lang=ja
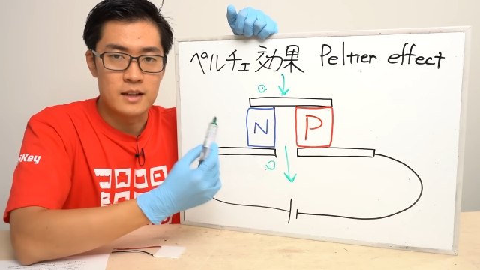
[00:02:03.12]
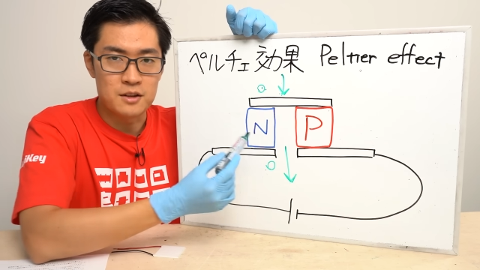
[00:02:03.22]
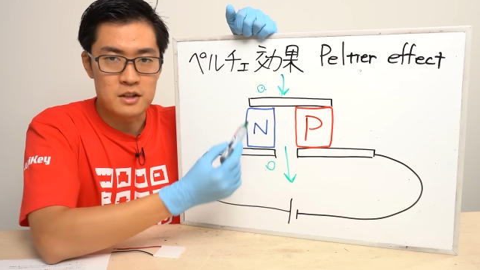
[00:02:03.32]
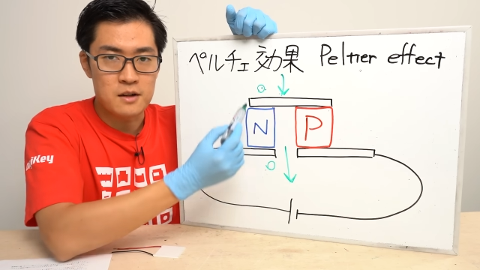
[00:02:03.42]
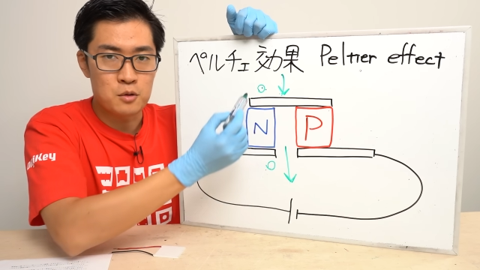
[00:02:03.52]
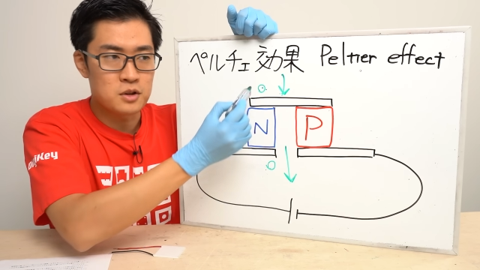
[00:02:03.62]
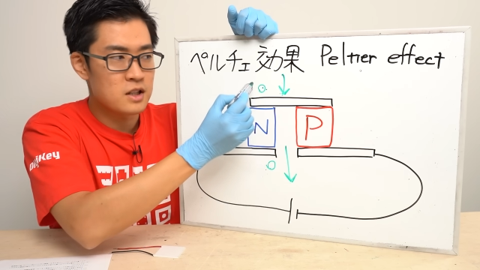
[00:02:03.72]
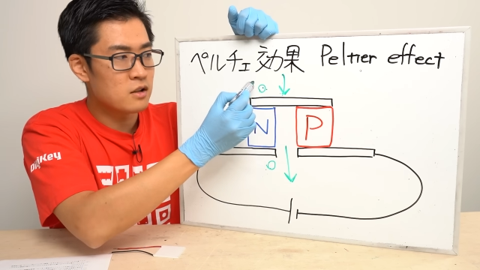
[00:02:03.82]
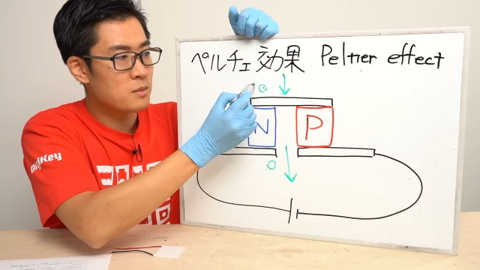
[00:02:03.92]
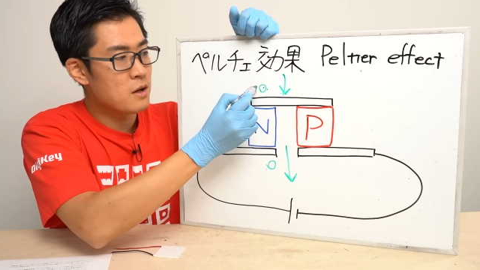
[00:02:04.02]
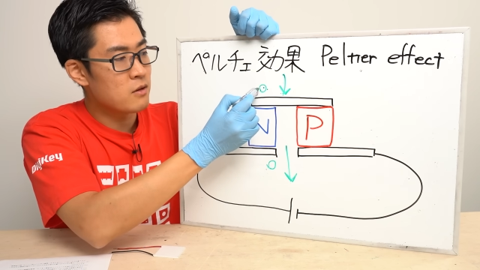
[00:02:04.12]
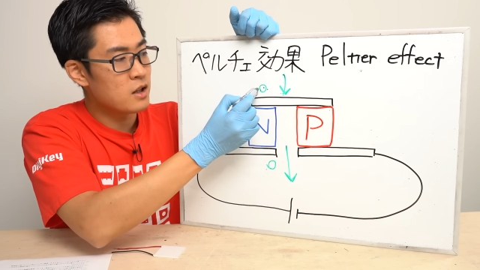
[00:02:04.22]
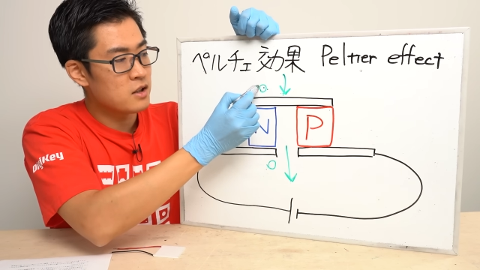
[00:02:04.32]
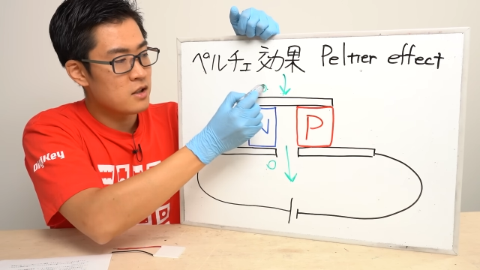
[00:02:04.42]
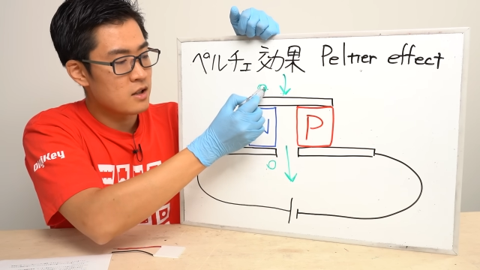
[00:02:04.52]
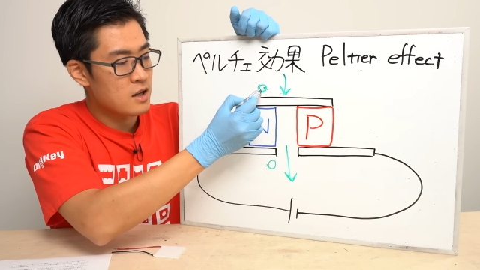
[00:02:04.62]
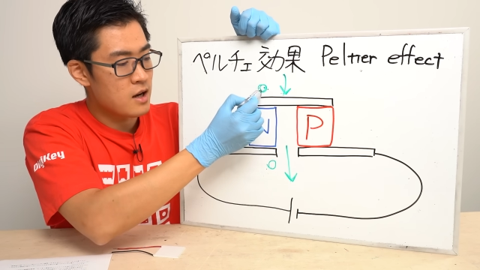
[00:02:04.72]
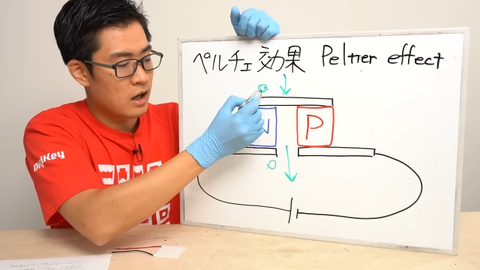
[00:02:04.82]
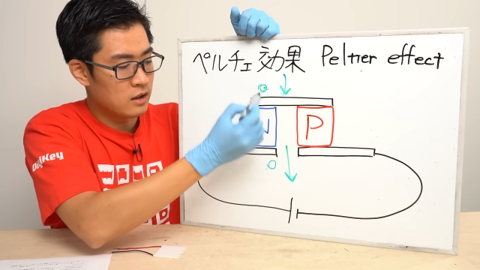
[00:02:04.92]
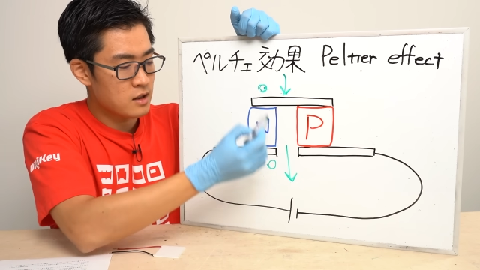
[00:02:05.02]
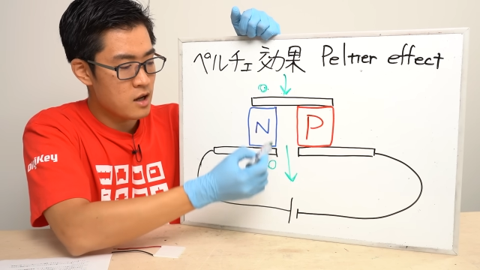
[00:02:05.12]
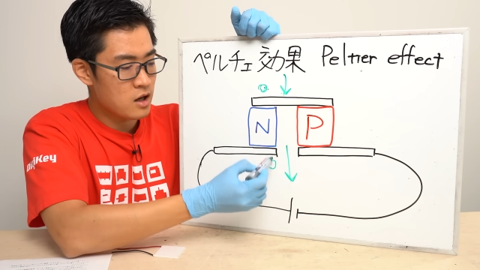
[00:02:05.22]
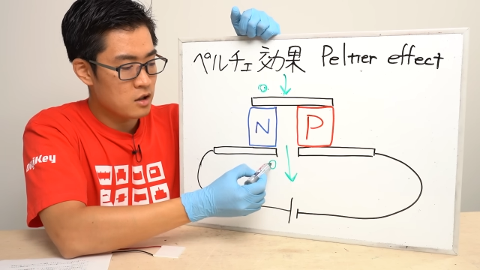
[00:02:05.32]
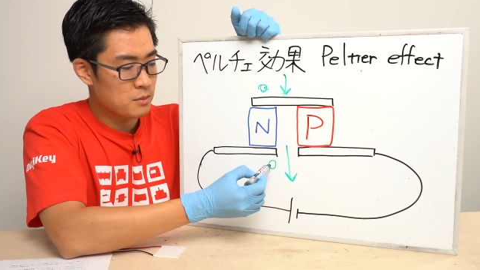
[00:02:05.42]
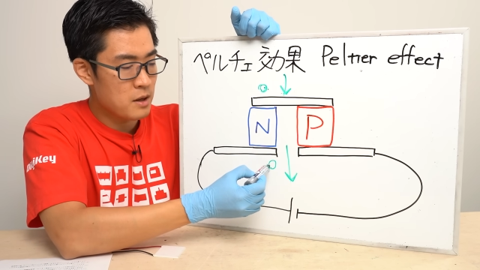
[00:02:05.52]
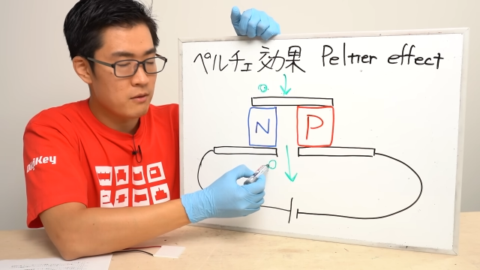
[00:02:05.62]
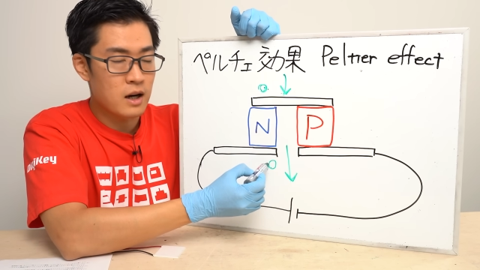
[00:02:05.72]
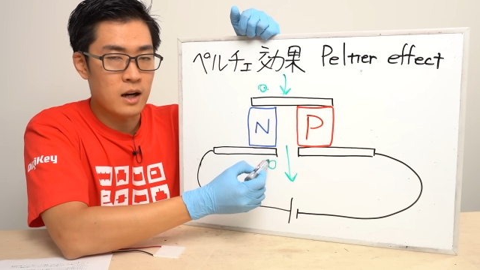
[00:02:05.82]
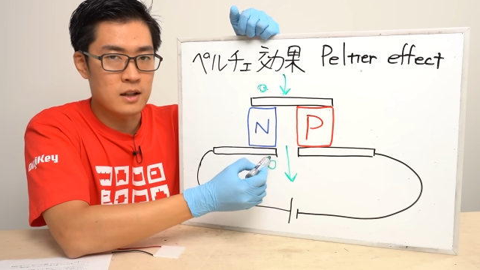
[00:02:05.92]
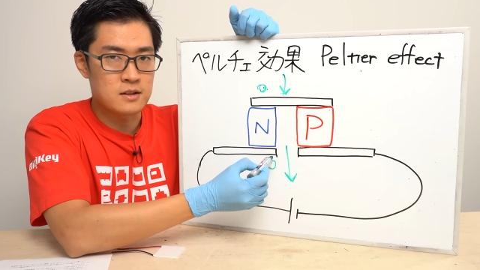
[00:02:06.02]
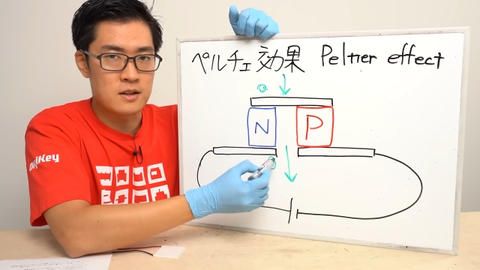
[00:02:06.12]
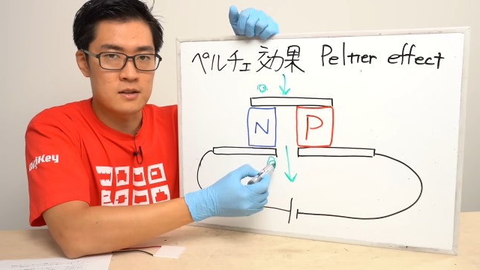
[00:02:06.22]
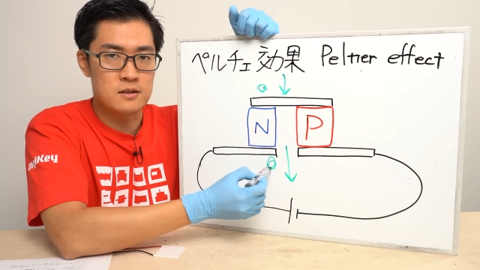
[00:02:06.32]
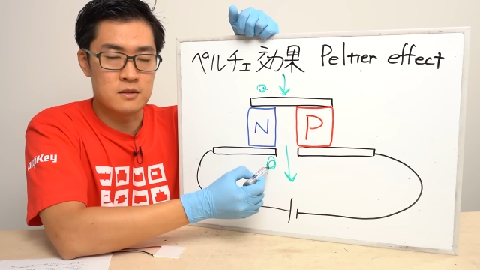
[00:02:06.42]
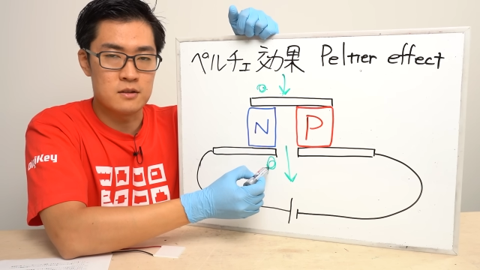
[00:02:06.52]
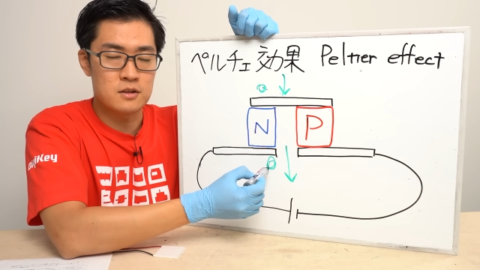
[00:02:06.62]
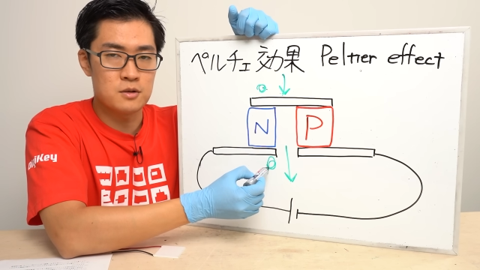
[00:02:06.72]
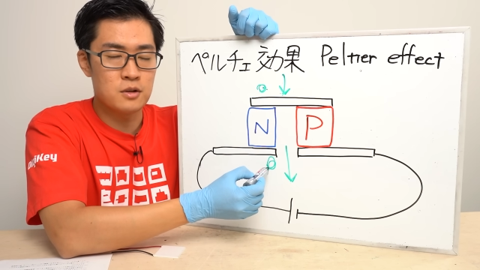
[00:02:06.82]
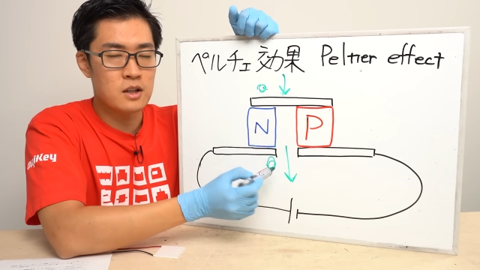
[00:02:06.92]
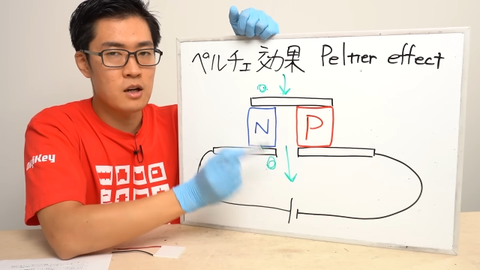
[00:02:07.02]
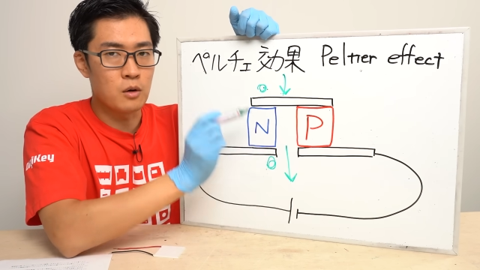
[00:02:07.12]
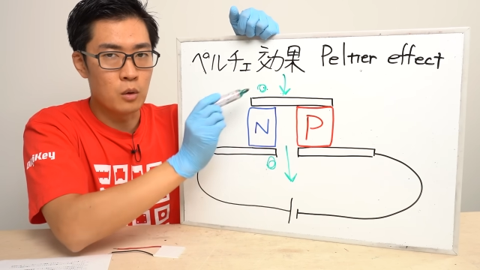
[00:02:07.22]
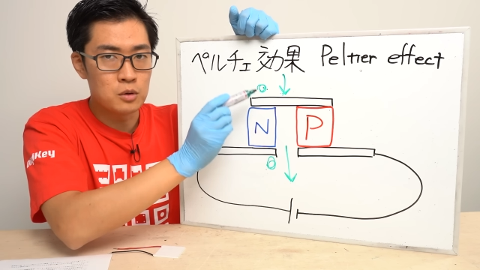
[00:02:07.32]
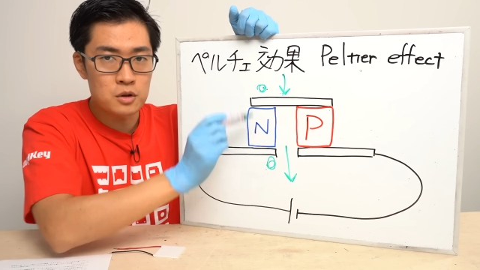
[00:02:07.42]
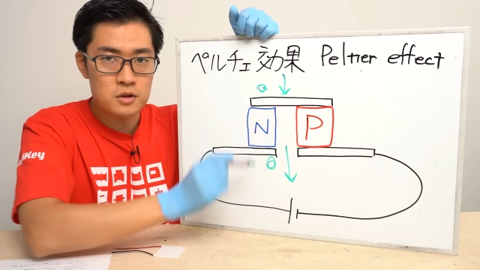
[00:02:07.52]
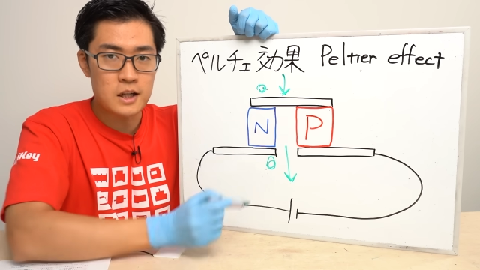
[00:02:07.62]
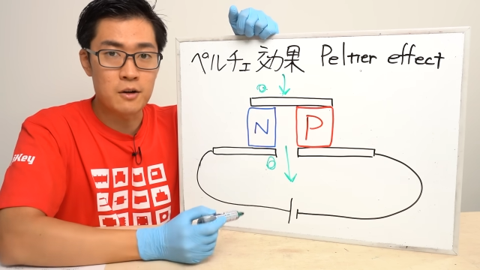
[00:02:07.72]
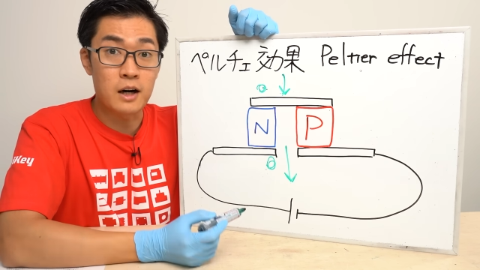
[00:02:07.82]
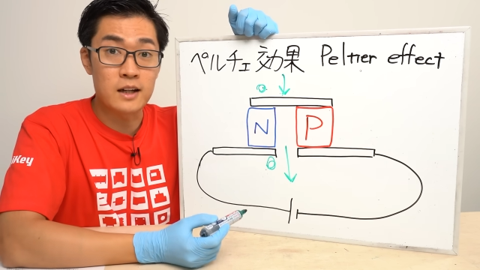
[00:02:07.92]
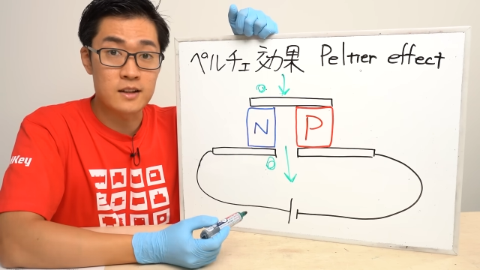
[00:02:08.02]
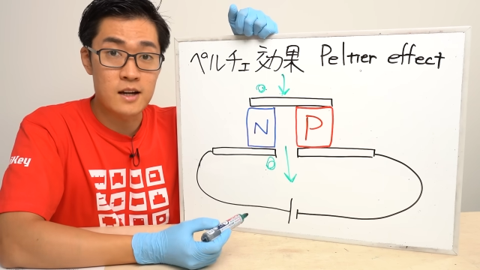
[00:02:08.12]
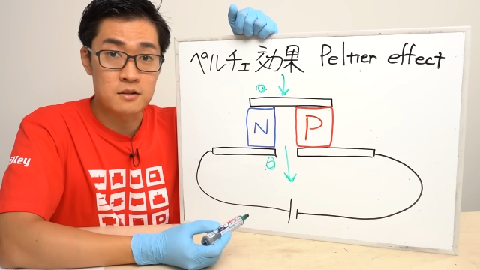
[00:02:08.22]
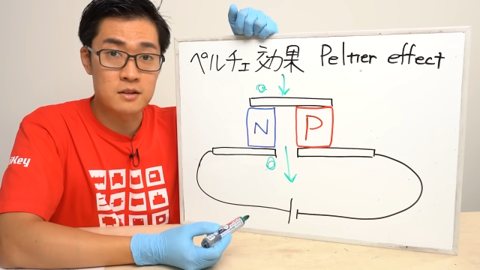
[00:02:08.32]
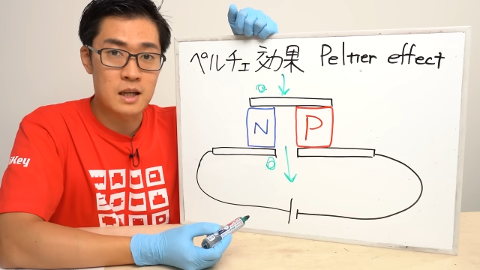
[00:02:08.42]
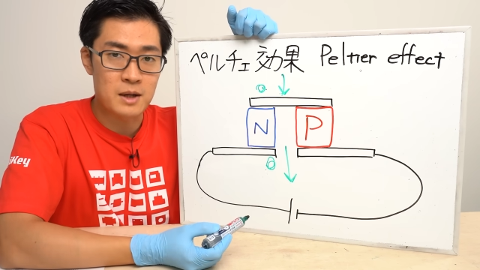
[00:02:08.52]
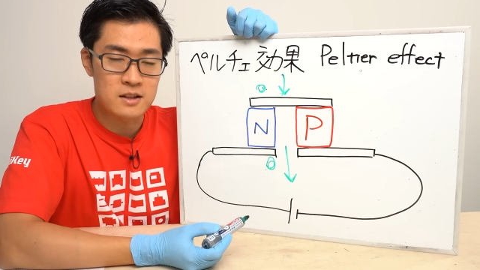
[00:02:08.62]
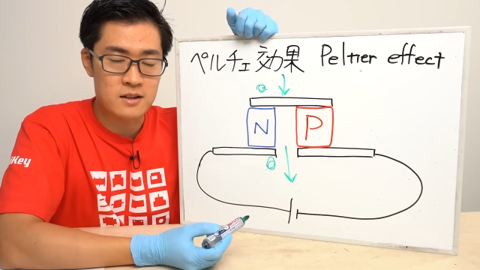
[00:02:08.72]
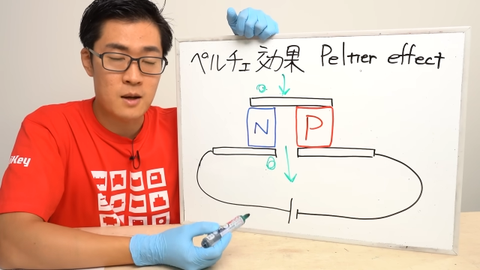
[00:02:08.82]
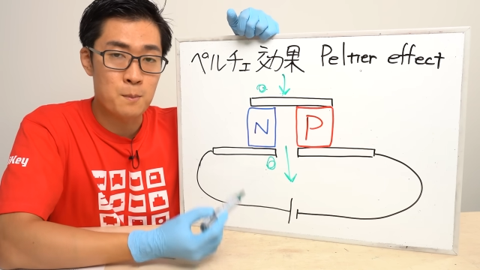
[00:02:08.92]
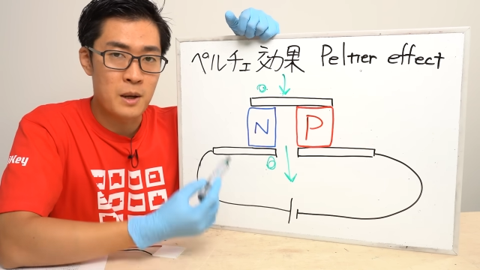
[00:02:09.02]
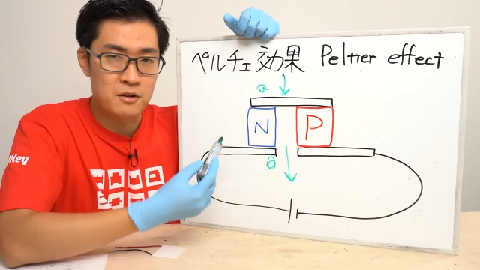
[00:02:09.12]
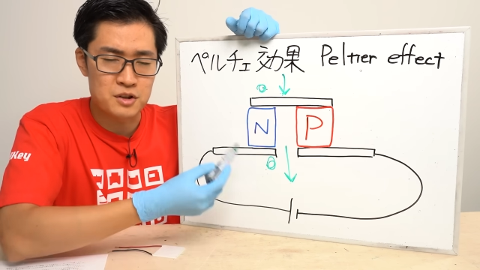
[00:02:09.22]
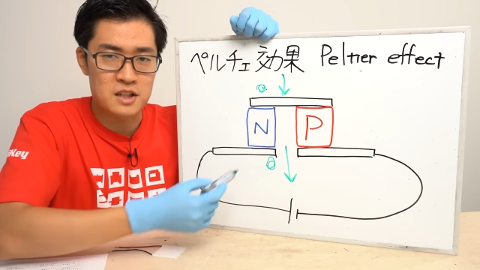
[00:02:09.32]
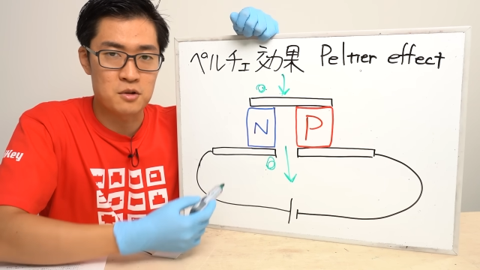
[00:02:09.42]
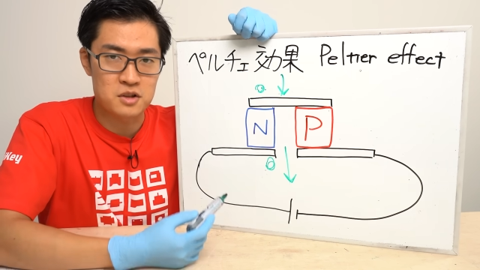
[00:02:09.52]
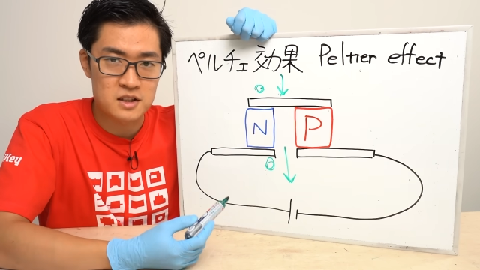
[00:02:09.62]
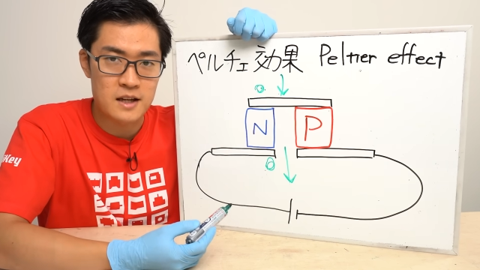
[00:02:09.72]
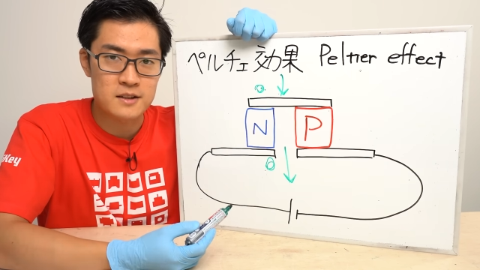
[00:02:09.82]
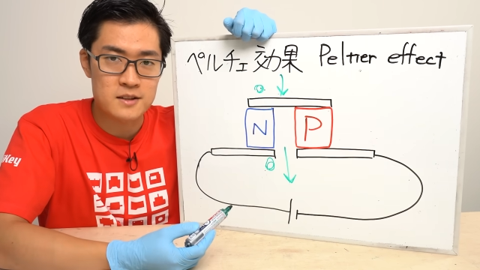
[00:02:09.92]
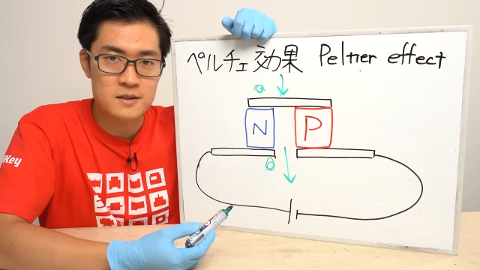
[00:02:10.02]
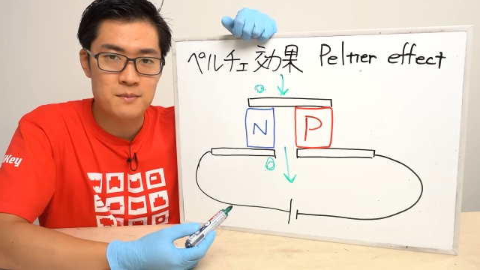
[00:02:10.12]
なのでこちらの面は冷えて、反対側の面は発熱する、そういった温度差を与えるデバイスがペルチェ素子です。